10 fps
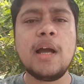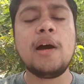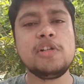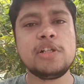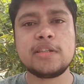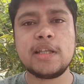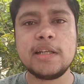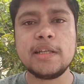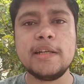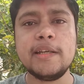आवश्यकता
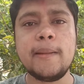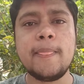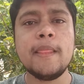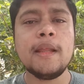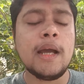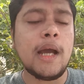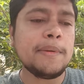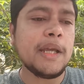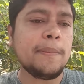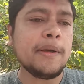नहीं है ठीक है
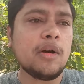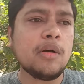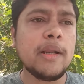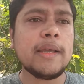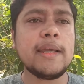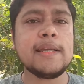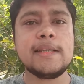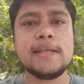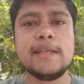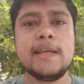अब यहाँ पर और एक
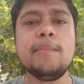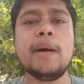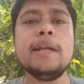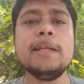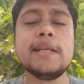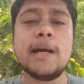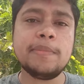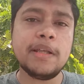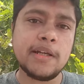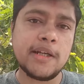केस ऐसी है मान लीजिए
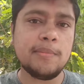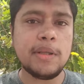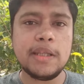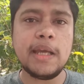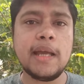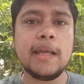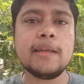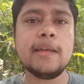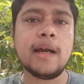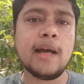आपने रिटर्न में दिया है
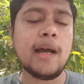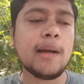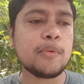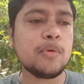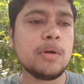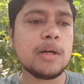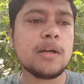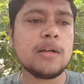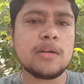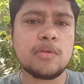कि हाँ आपको
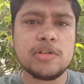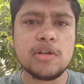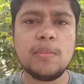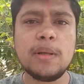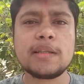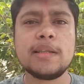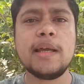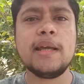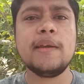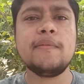अगर कोई जॉब लगता
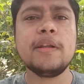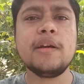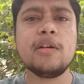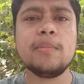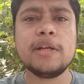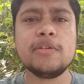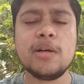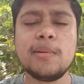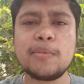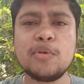है या फिर गवर्नमेंट
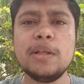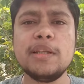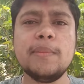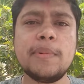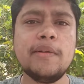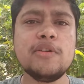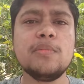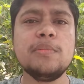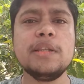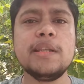जॉब आपको मिलती है प्राइवेट
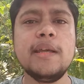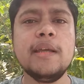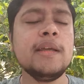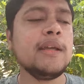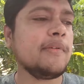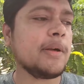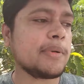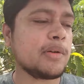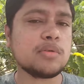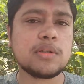जॉब मिलती है या फिर
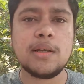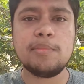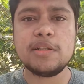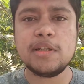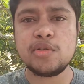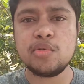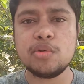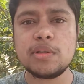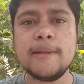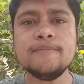आपका खुद का बिजनेस शुरू
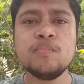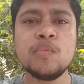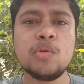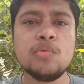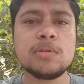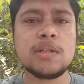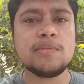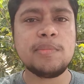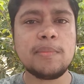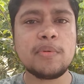होता है तो उस
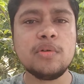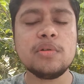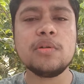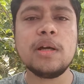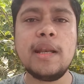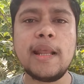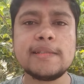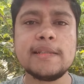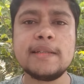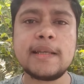केस में आपको जो है
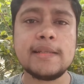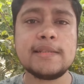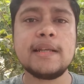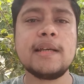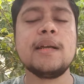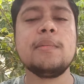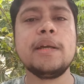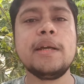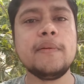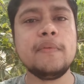लाइसेंस कैंसिल करना
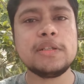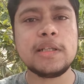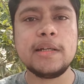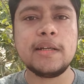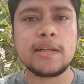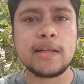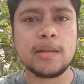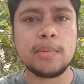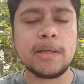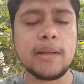पड़ेगा या फिर सरेंडर
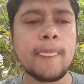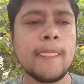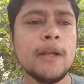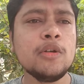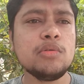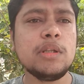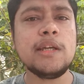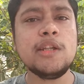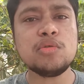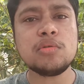करना पड़ेगा तो
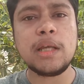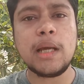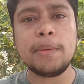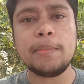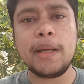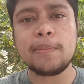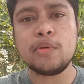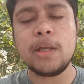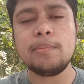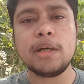देखिए दोस्तों यहाँ पर मैं
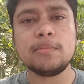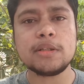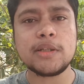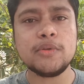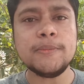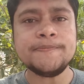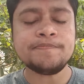आपको एक बात बता दूँ